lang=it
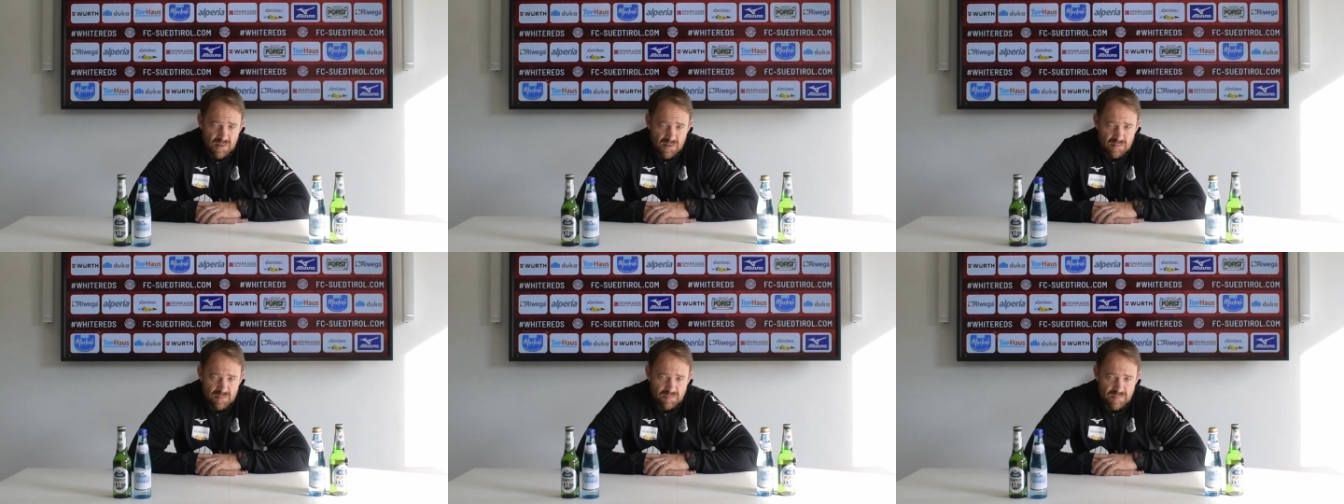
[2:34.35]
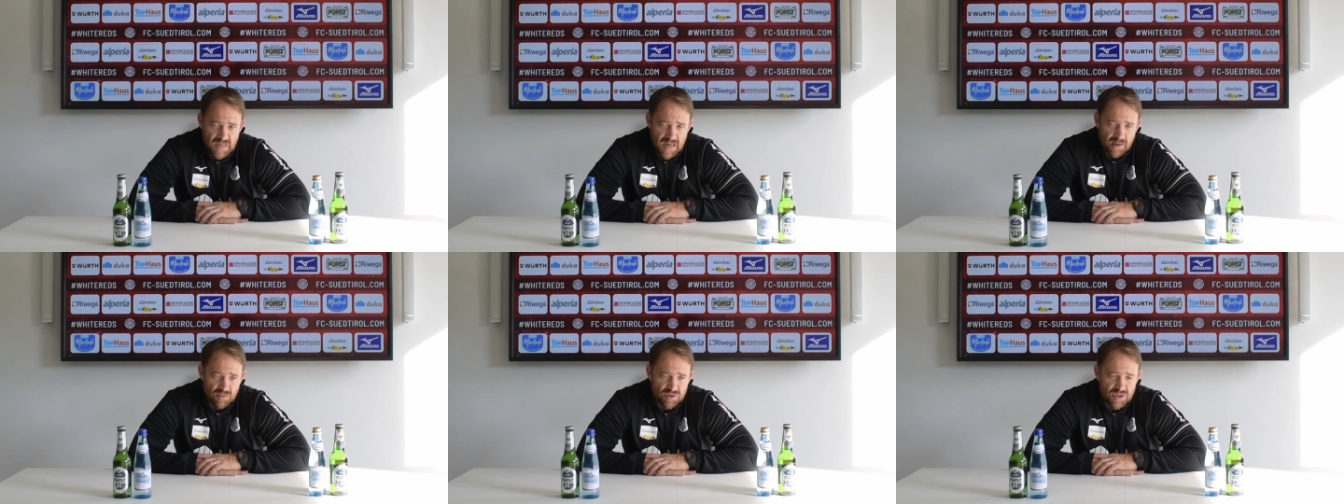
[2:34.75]

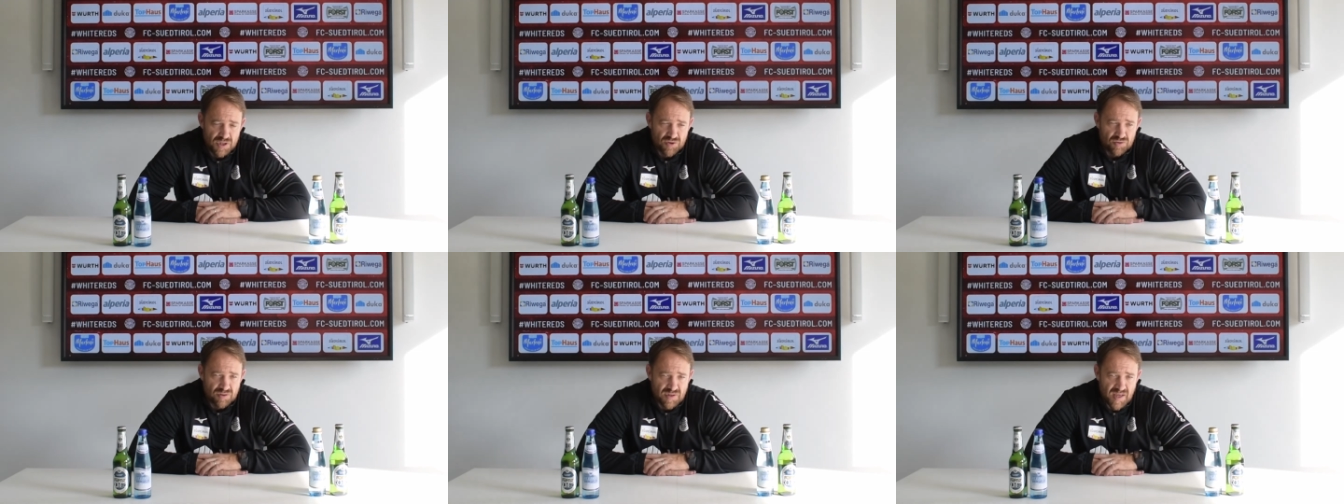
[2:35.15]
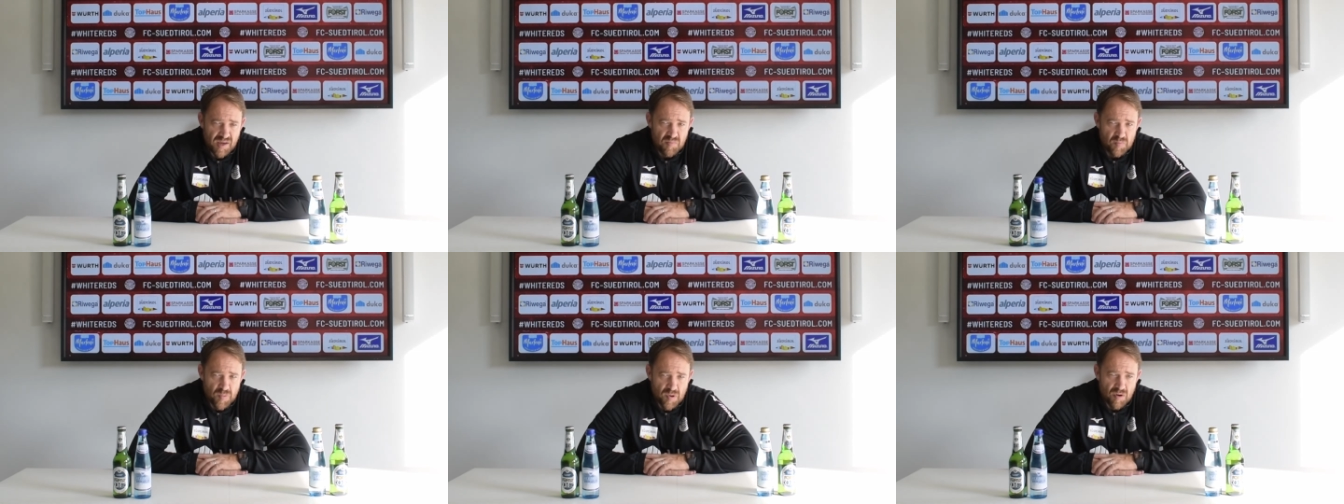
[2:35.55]
ma allo stesso
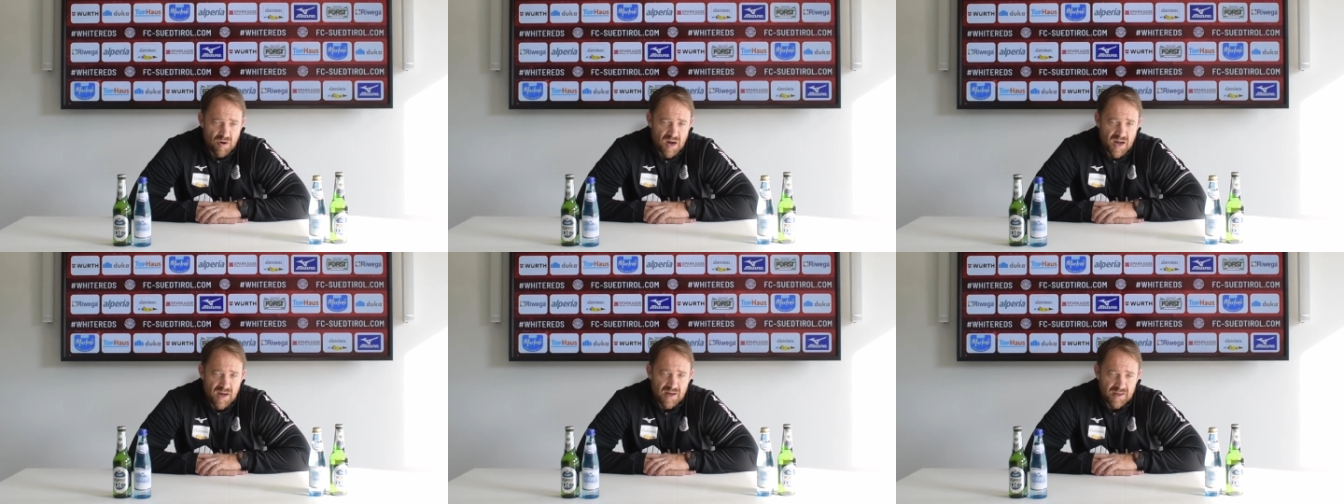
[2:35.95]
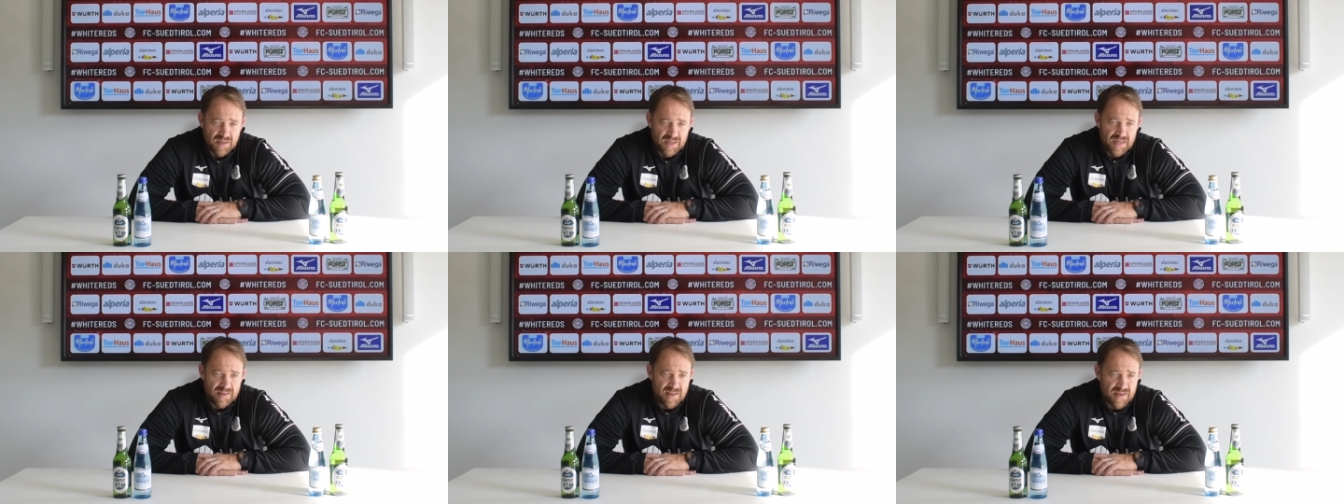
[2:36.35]
tempo ha
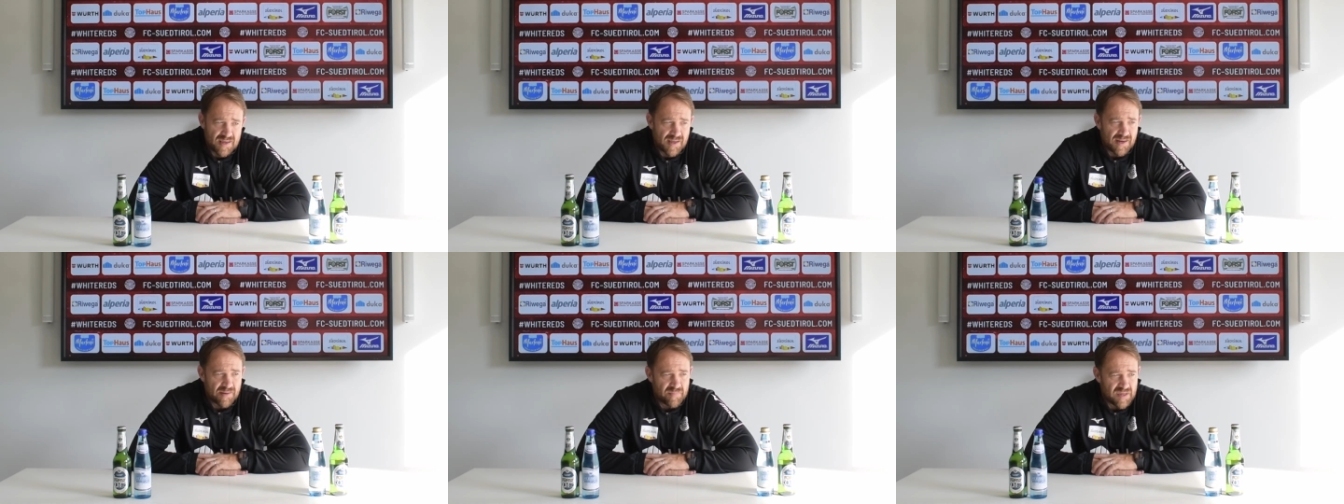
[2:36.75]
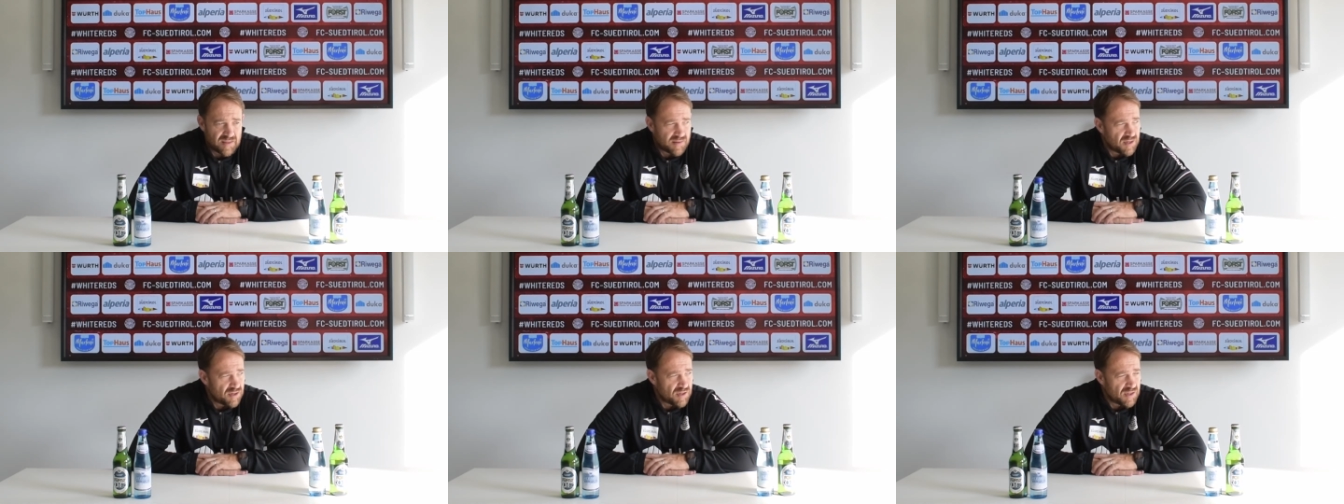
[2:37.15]
anche dei
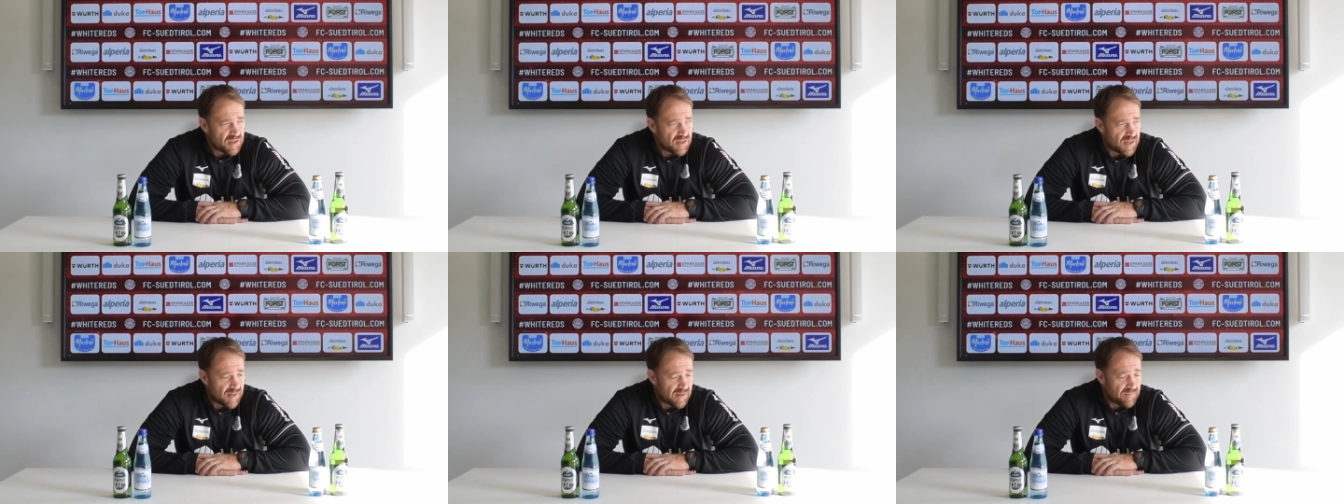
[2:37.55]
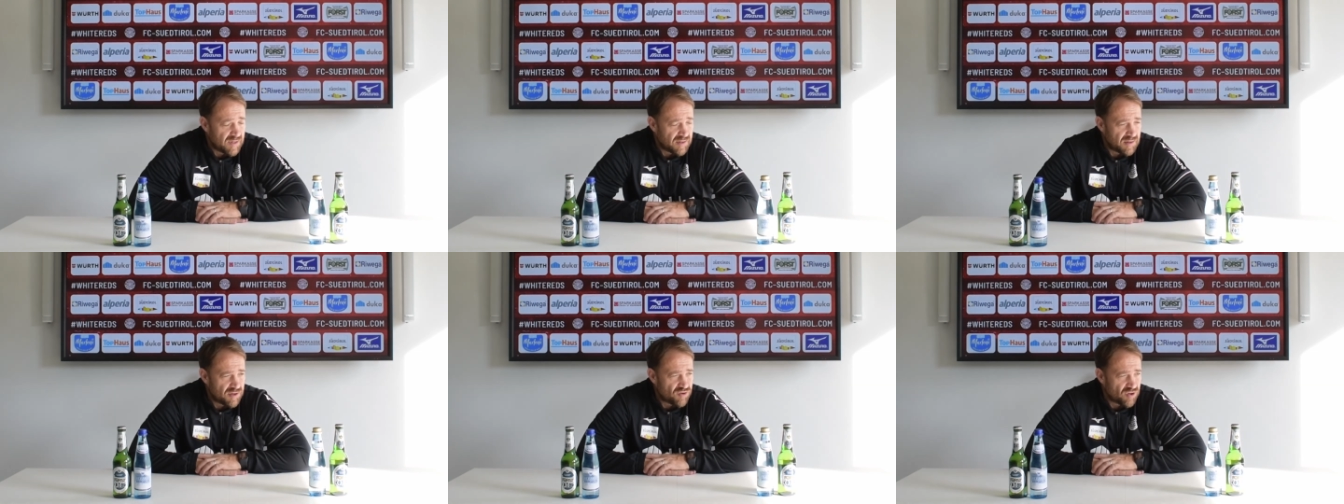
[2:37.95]
elementi,
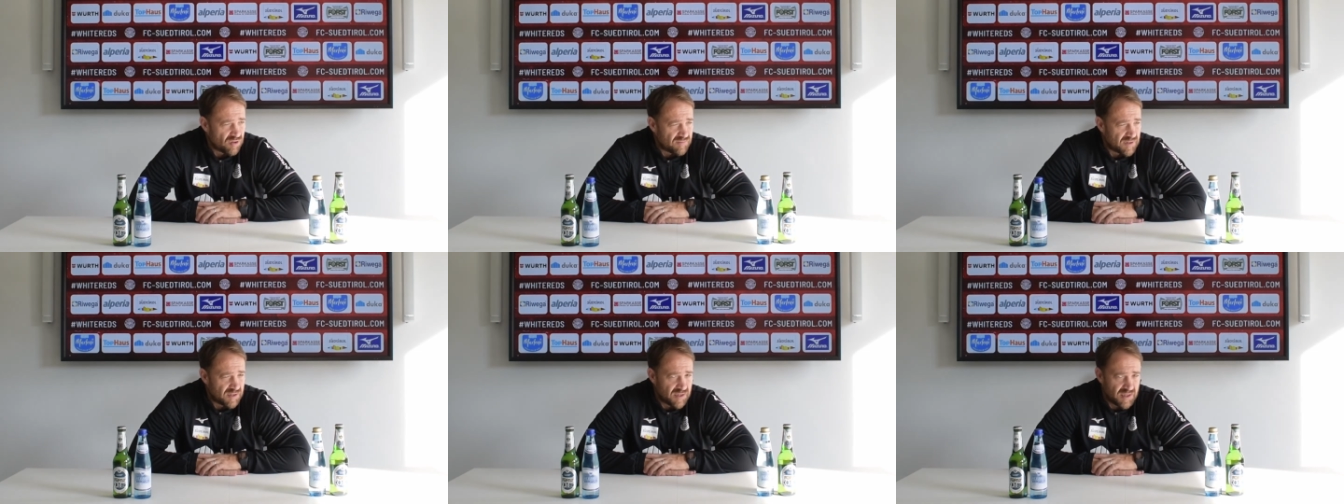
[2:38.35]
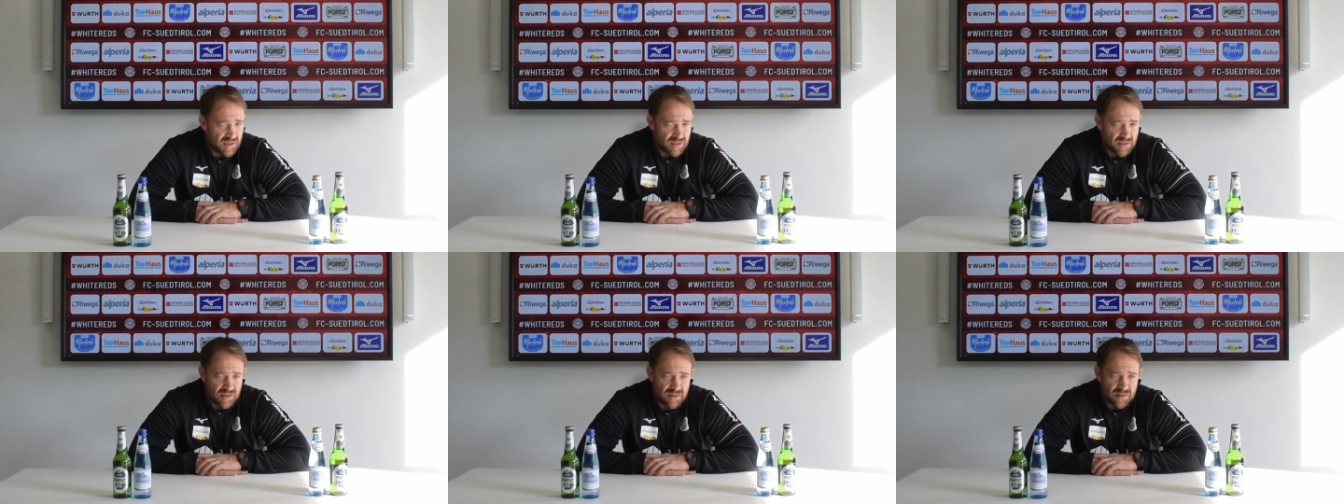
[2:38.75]
elementi
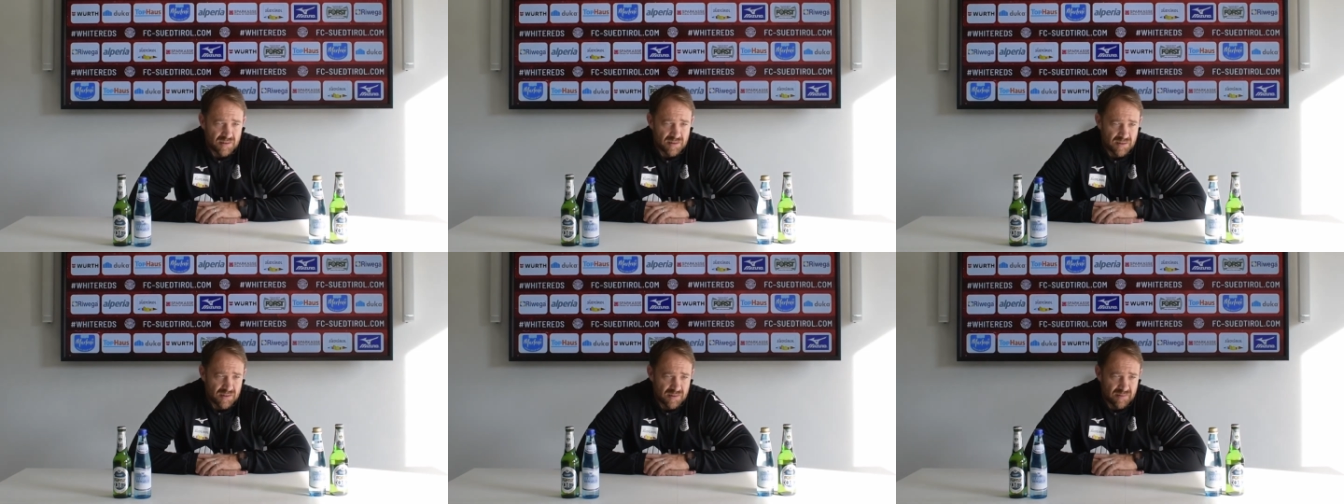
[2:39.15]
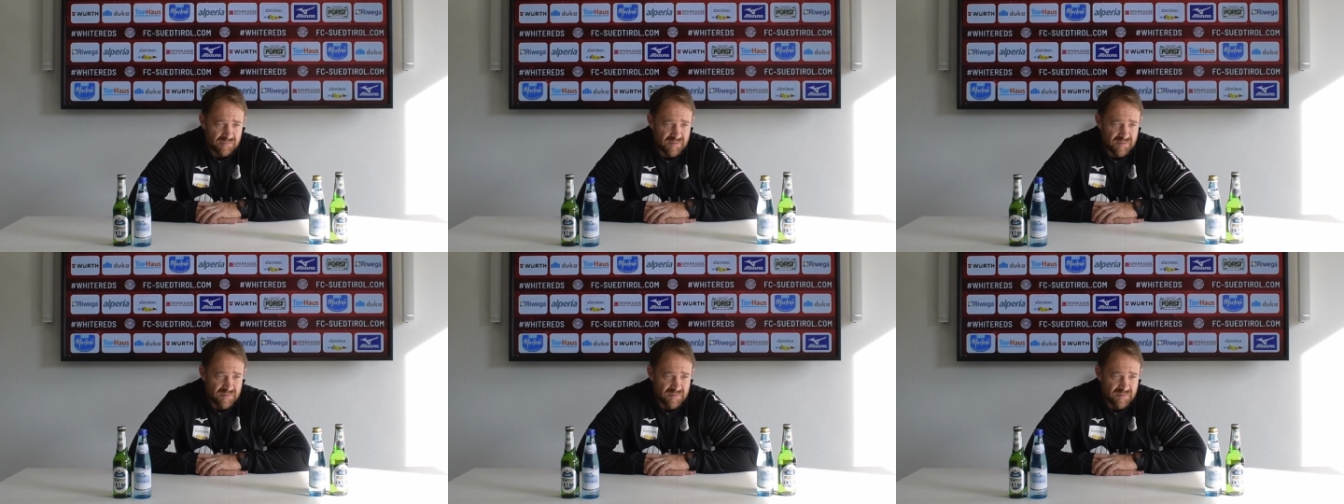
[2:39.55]
giovani, eh,